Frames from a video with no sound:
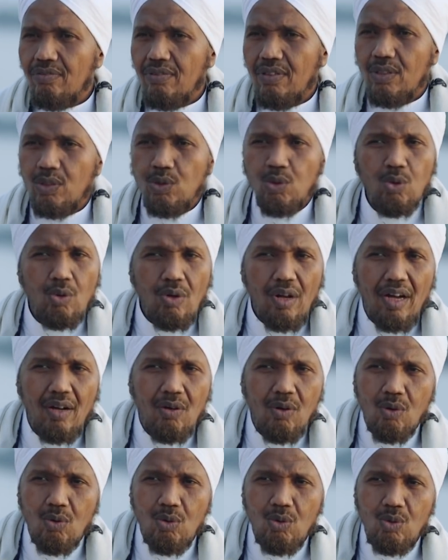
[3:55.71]
في الشورى
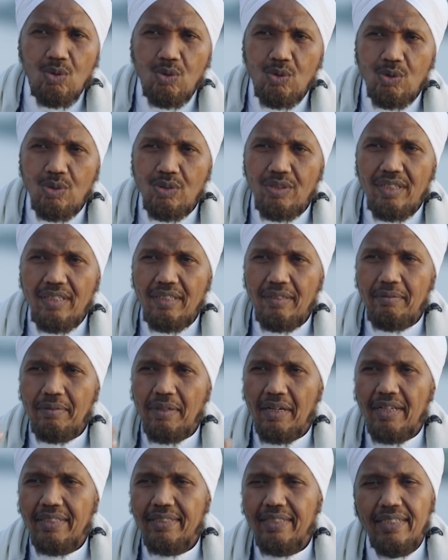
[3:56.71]
وكل يدلي
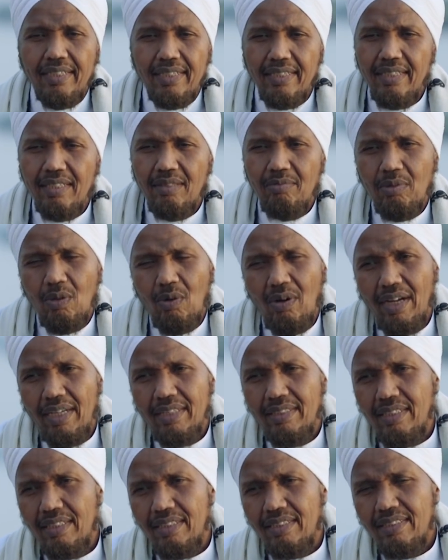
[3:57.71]
برأيه إذ
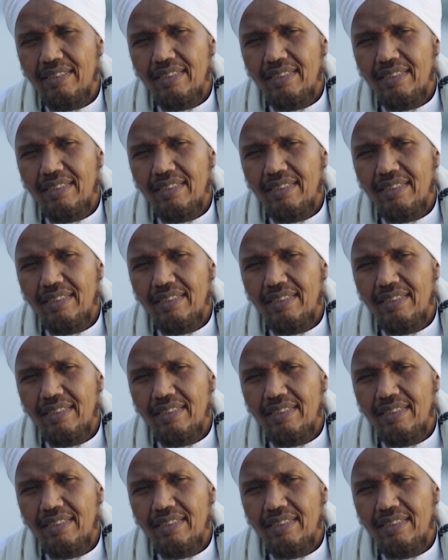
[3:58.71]
بواحد